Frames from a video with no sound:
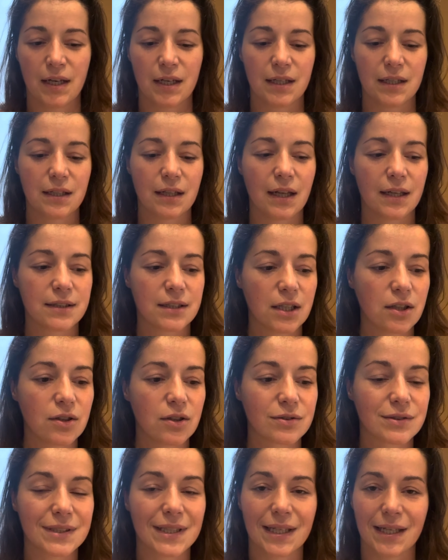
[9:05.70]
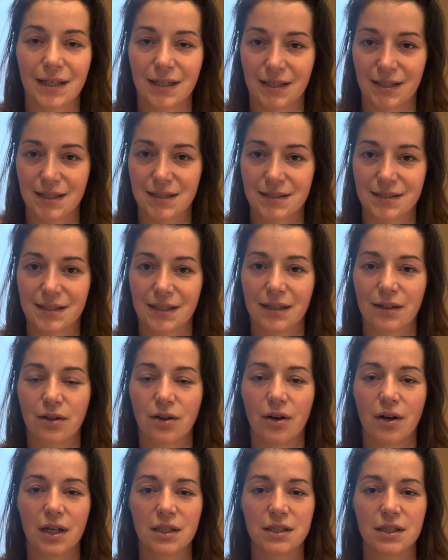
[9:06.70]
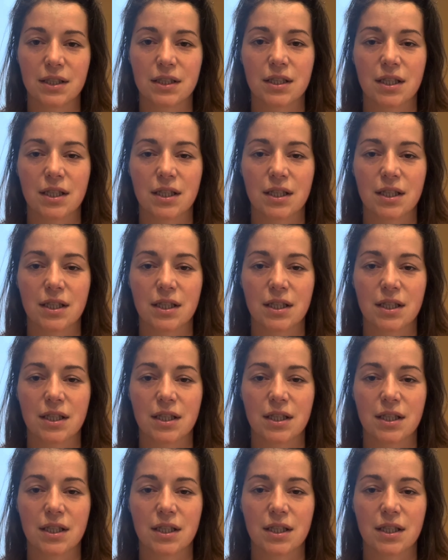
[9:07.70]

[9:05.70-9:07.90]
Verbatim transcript: I dlatego teraz, kochani,